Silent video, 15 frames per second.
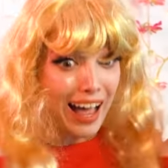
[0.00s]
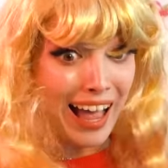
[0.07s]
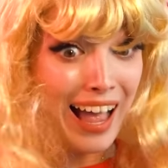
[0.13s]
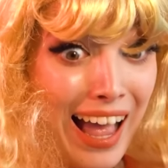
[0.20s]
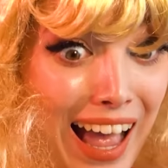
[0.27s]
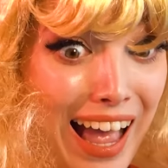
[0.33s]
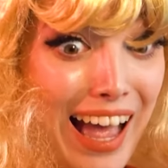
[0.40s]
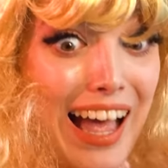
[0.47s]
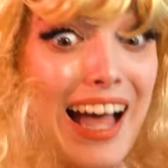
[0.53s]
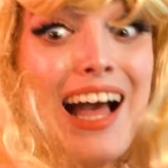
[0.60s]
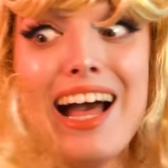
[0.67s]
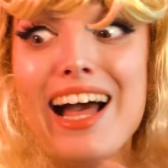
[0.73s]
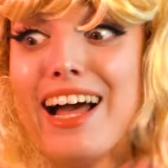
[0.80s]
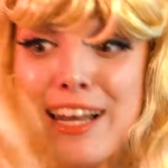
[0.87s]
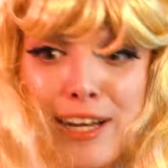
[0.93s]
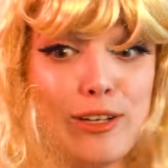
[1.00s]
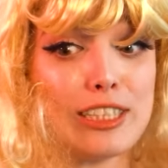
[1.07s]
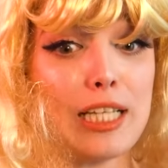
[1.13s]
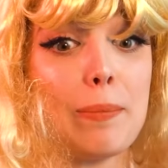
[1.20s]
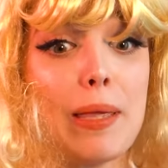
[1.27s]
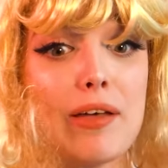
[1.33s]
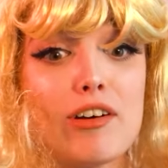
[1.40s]
Ah, lo
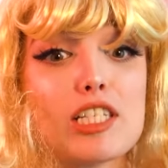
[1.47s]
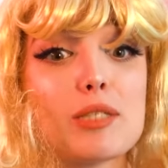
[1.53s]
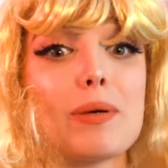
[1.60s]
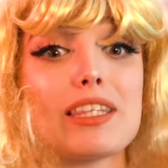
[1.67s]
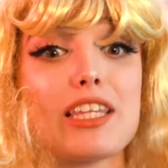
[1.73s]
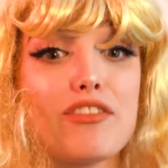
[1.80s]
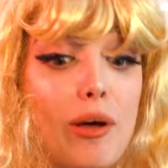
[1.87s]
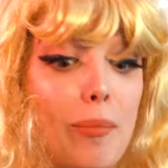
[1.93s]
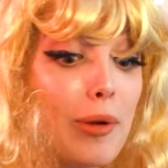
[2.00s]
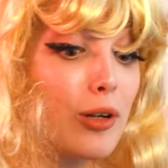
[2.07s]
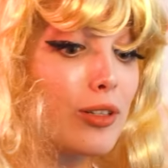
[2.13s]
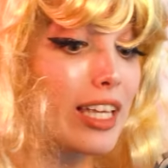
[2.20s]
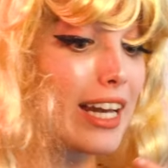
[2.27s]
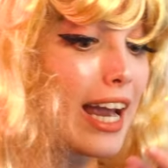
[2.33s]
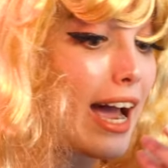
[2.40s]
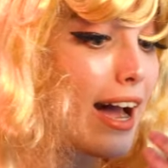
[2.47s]
sapevo, aspetta, fammelo dire.